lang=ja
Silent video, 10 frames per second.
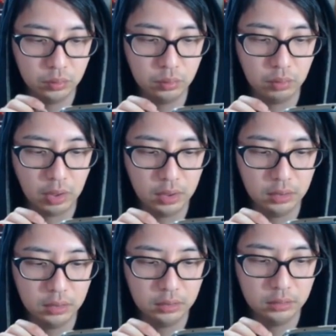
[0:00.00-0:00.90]
音は、
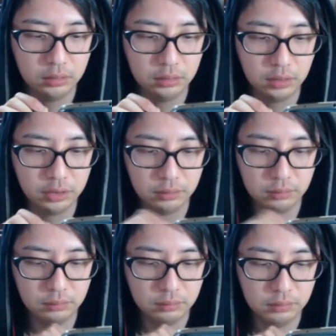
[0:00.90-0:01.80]
はい、
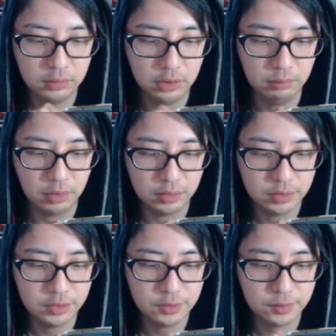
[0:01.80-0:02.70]
切りま
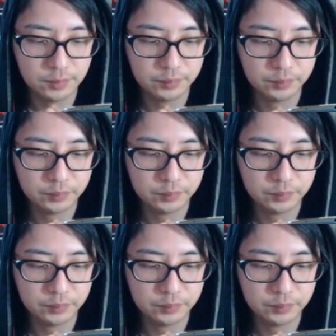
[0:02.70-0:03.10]
す。